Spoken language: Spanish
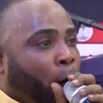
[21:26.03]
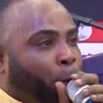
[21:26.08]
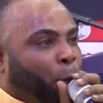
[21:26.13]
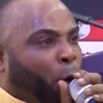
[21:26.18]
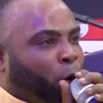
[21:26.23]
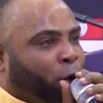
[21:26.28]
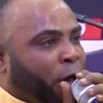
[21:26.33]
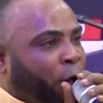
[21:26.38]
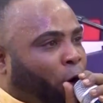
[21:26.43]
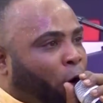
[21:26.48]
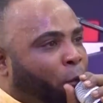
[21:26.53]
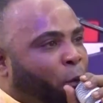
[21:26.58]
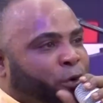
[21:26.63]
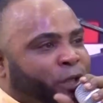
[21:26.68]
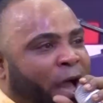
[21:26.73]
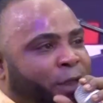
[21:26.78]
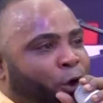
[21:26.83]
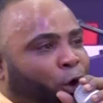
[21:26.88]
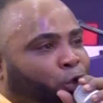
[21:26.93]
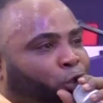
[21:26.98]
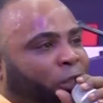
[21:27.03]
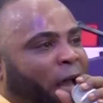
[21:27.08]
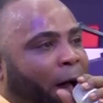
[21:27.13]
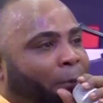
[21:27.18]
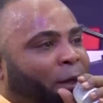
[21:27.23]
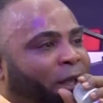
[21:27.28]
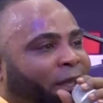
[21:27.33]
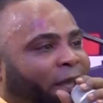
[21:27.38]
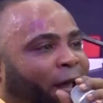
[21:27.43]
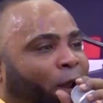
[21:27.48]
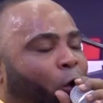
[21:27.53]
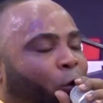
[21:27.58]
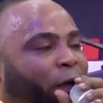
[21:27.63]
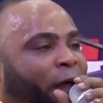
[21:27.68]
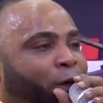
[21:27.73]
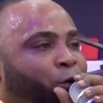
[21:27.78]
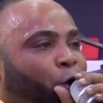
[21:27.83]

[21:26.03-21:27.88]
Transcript: Porque como ya ellos saben que lo que